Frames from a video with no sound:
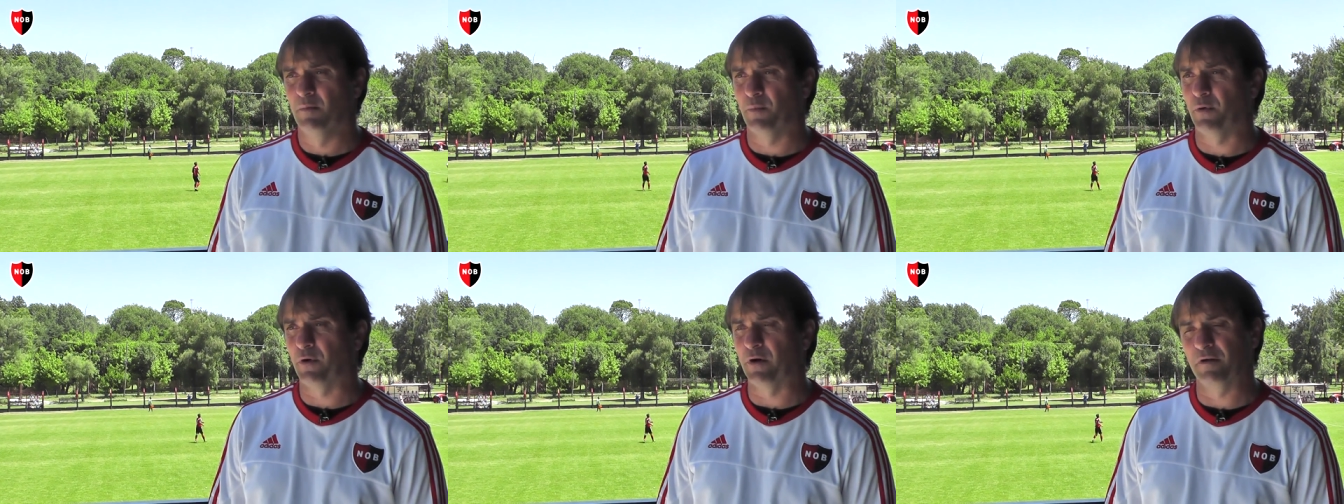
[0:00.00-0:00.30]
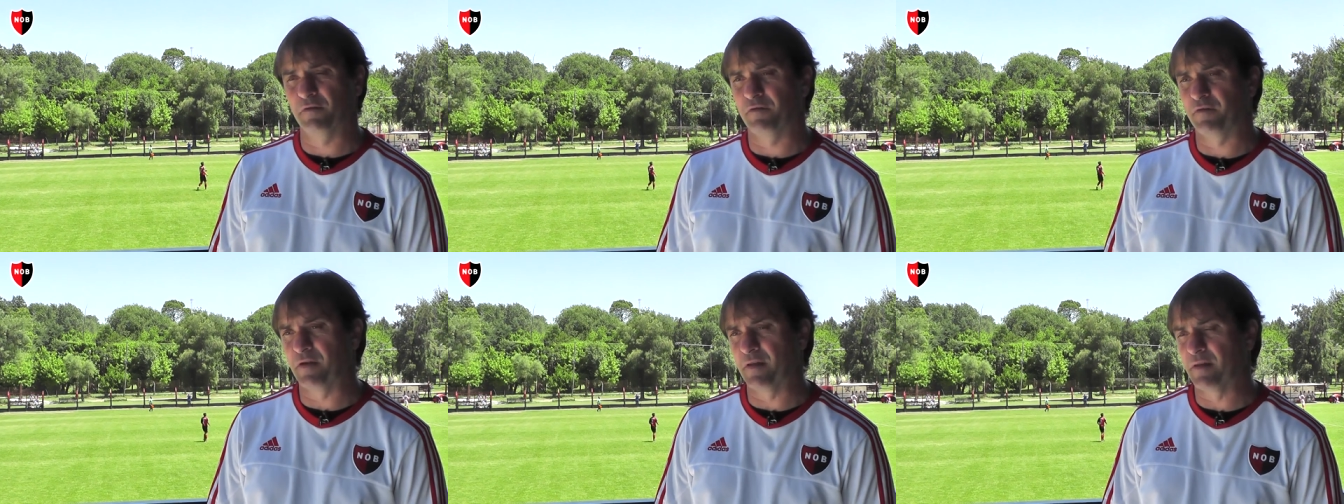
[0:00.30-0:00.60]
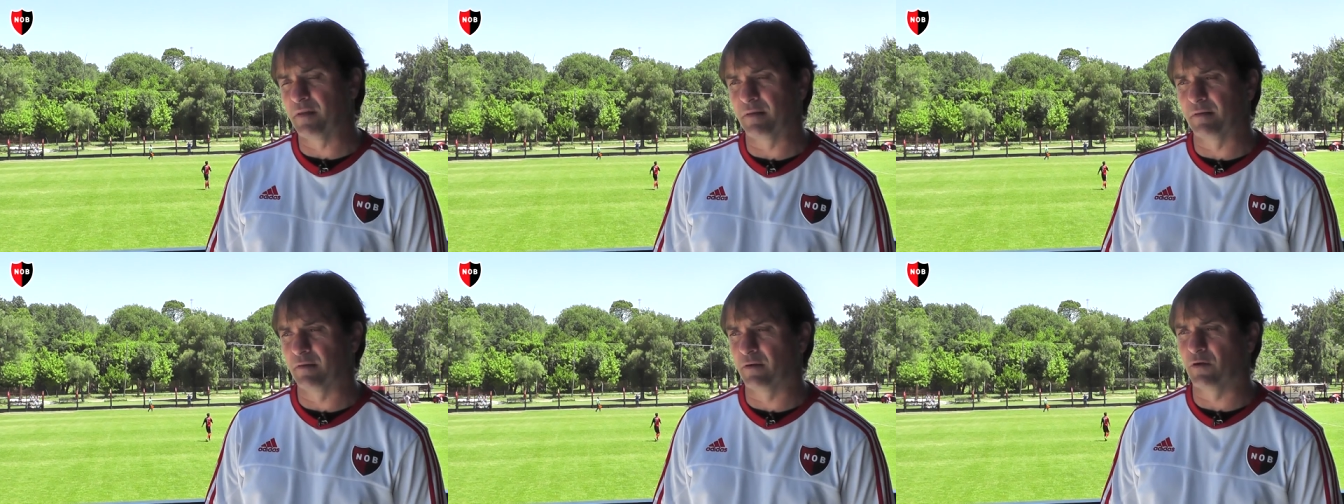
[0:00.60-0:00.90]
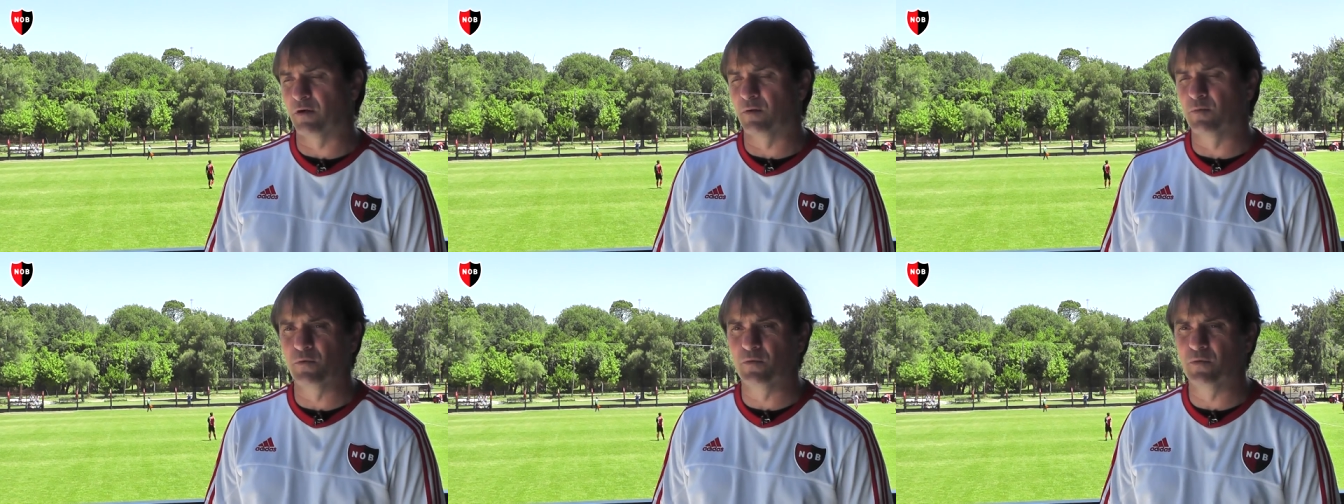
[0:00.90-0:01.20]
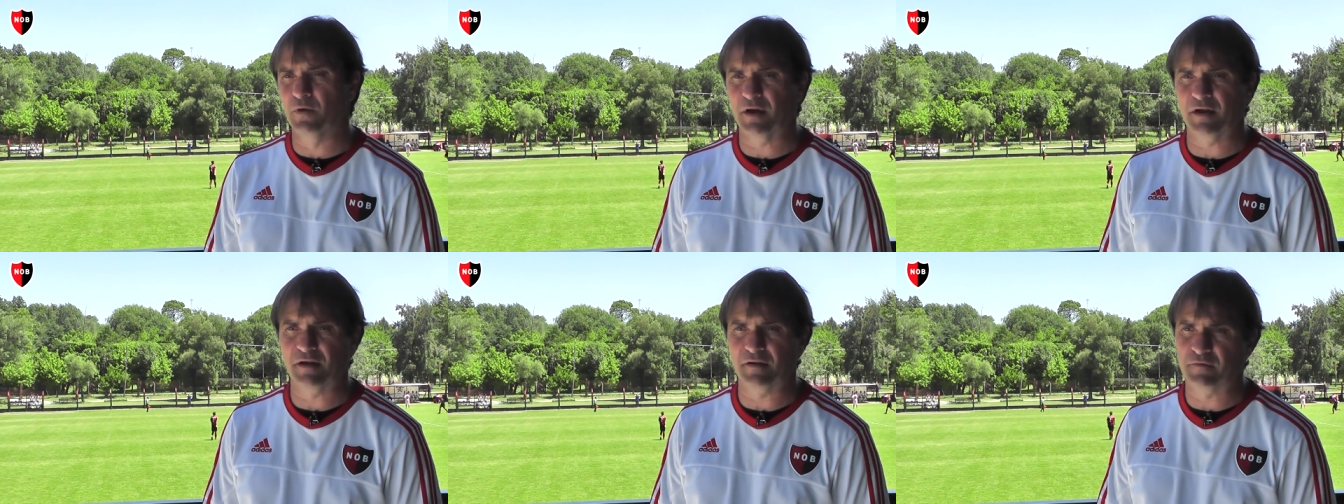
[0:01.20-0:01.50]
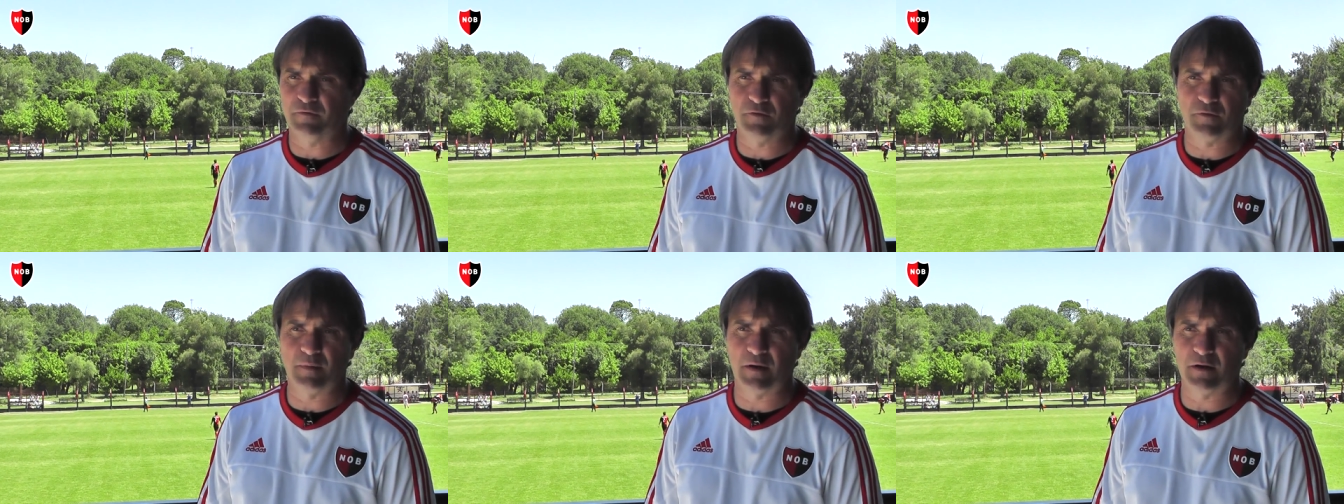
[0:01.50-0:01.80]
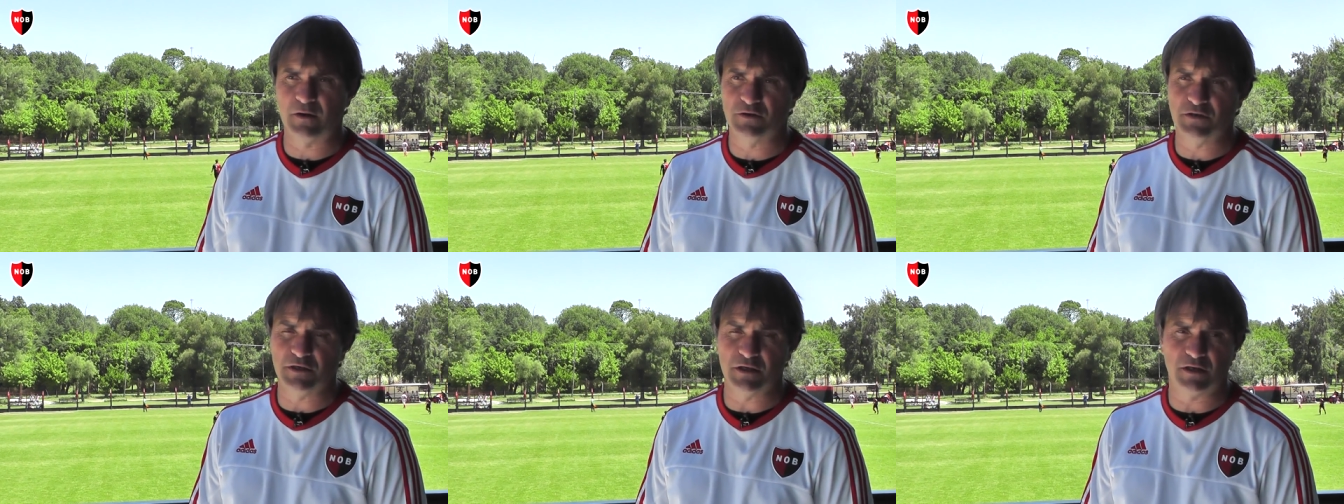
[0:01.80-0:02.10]
por el fin común que es
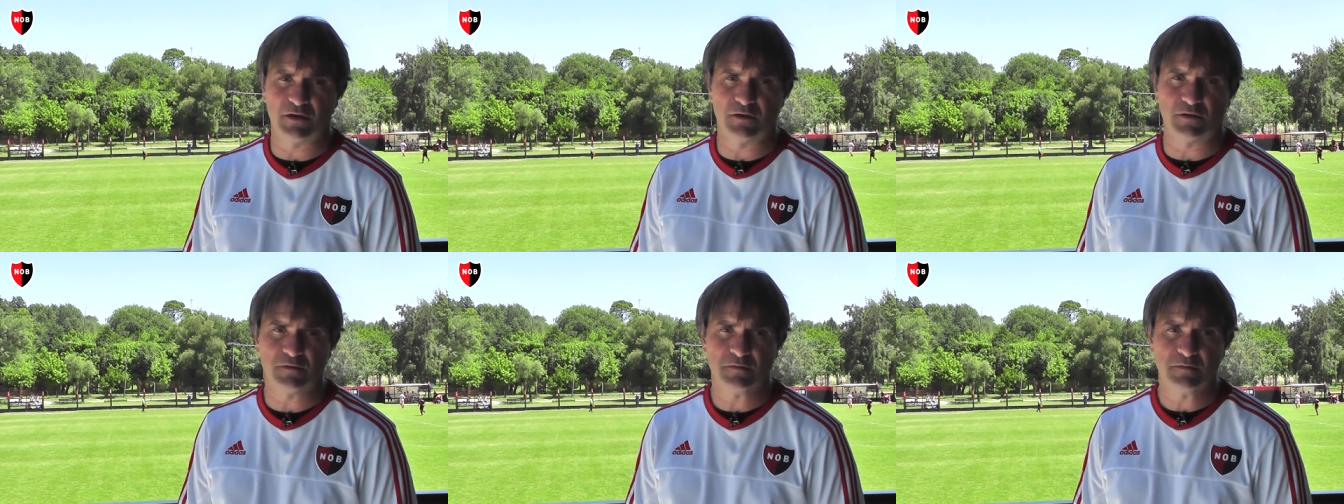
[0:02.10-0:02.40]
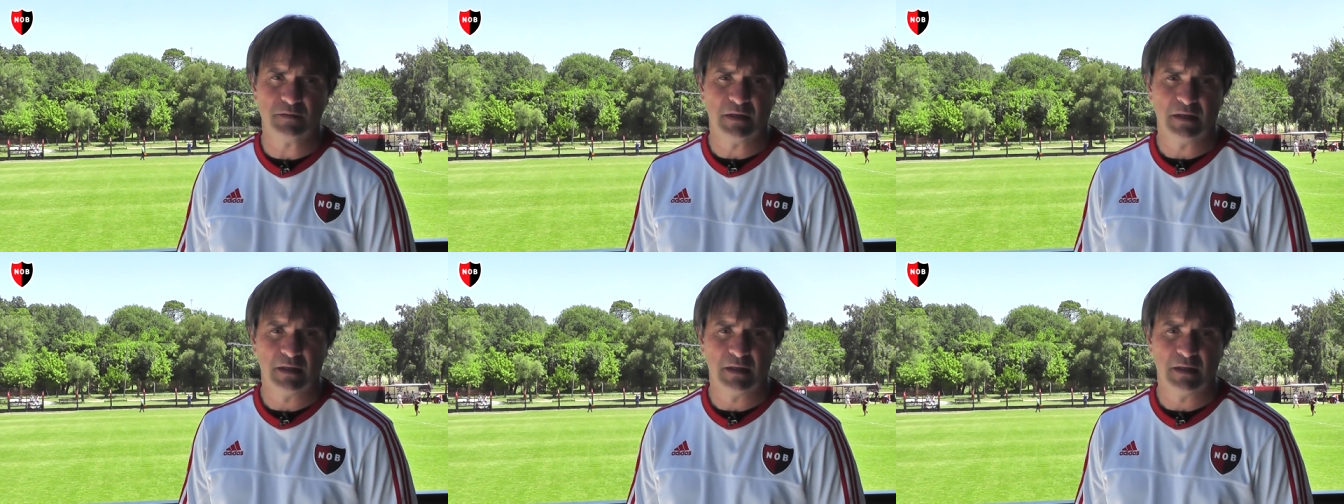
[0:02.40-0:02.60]
formar a los chicos.